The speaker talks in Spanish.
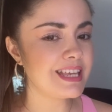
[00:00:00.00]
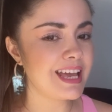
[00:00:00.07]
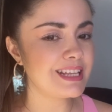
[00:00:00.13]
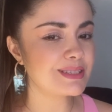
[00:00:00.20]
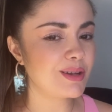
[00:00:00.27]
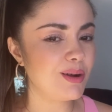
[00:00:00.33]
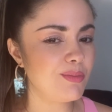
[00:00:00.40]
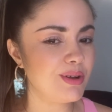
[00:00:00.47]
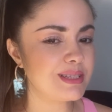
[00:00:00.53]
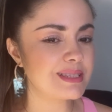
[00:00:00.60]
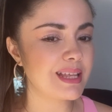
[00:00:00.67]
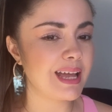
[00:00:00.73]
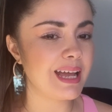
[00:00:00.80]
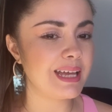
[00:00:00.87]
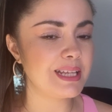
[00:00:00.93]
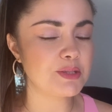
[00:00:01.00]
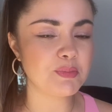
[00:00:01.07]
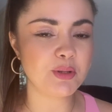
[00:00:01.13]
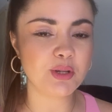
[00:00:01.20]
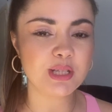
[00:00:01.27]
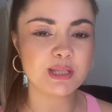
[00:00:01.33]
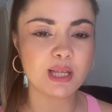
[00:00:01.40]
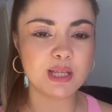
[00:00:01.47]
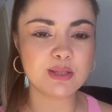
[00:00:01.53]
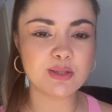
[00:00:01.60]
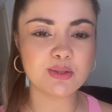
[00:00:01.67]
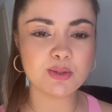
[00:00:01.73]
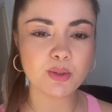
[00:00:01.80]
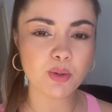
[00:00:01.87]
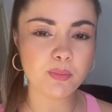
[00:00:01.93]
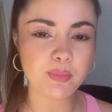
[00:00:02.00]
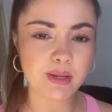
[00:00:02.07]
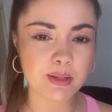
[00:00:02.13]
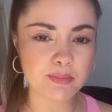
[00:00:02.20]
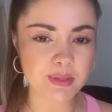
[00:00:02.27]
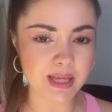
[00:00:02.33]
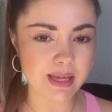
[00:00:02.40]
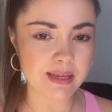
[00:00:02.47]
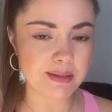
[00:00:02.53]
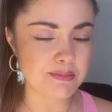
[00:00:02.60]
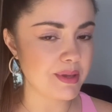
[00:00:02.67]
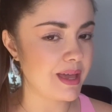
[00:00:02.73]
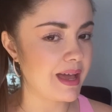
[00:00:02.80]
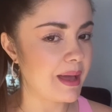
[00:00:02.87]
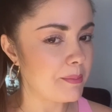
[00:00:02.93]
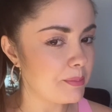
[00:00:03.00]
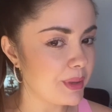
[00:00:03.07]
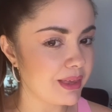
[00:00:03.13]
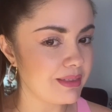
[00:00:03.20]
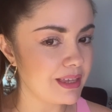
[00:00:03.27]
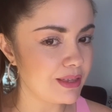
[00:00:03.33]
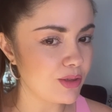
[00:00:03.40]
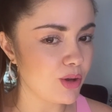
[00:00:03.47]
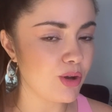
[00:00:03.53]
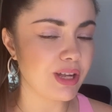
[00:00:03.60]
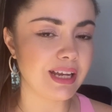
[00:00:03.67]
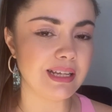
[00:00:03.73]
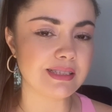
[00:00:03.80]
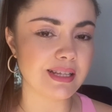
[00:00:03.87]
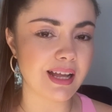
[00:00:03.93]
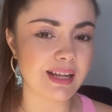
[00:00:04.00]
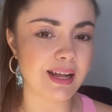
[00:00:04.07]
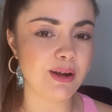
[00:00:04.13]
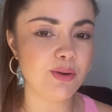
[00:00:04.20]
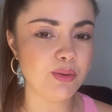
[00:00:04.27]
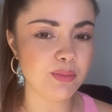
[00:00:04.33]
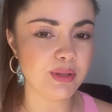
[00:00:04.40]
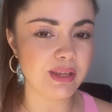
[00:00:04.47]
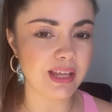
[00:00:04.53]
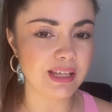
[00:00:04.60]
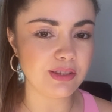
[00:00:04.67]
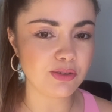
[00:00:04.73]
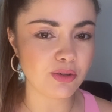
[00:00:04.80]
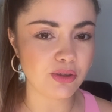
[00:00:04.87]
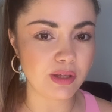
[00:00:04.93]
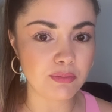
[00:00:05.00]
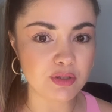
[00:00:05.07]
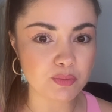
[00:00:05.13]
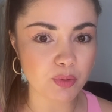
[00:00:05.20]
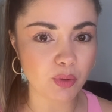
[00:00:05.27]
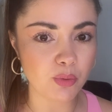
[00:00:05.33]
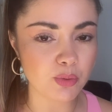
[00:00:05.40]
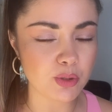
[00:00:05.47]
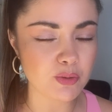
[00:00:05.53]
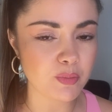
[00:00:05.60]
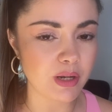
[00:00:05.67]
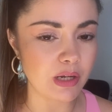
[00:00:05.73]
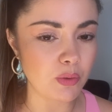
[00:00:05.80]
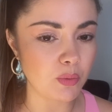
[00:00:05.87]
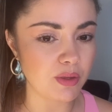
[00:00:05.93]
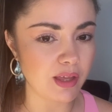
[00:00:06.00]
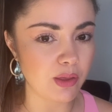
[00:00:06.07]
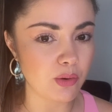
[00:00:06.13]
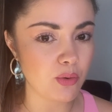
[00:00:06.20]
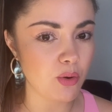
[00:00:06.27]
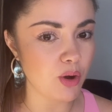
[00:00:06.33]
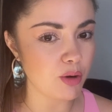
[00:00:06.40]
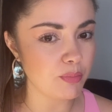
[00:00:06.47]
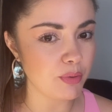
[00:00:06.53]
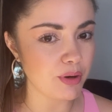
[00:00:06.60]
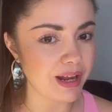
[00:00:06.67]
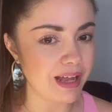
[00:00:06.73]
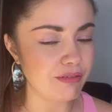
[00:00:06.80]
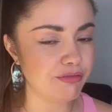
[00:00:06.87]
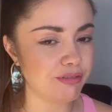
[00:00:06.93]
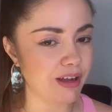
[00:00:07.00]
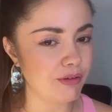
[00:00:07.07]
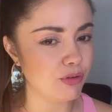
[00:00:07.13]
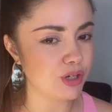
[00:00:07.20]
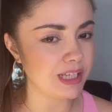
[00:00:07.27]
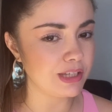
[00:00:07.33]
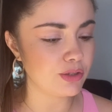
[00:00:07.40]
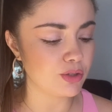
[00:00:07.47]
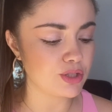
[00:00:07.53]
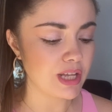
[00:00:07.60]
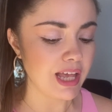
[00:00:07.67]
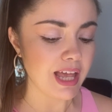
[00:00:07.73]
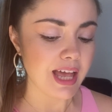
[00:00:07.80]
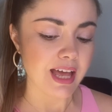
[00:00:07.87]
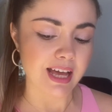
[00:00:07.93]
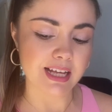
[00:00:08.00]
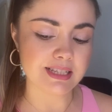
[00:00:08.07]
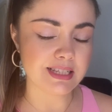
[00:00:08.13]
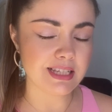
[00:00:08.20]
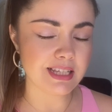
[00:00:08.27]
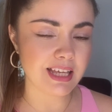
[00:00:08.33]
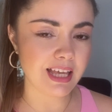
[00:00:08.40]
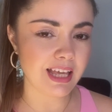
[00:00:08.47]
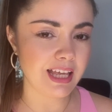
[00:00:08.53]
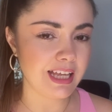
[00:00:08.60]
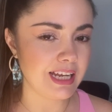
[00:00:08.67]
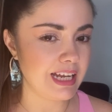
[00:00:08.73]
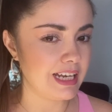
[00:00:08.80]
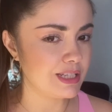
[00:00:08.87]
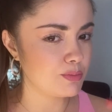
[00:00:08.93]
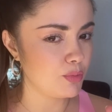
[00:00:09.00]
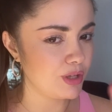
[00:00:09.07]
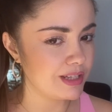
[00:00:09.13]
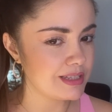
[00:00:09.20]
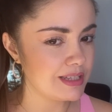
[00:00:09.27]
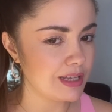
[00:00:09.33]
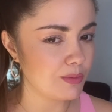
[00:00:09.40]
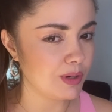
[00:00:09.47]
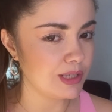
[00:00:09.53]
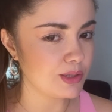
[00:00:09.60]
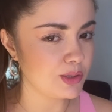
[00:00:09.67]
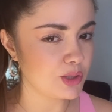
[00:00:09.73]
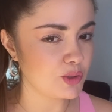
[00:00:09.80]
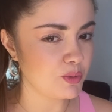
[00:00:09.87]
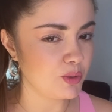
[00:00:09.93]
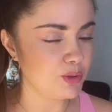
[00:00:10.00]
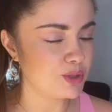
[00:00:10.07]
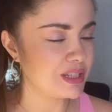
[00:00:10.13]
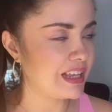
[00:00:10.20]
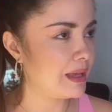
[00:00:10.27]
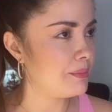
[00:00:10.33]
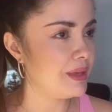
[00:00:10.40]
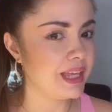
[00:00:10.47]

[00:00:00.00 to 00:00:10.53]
¿cómo están? Espero que estén súper bien. Me han pedido que les haga un videito de mis productos para el cuidado corporal favoritos. Así que les voy a enseñar cuáles son esos productos que me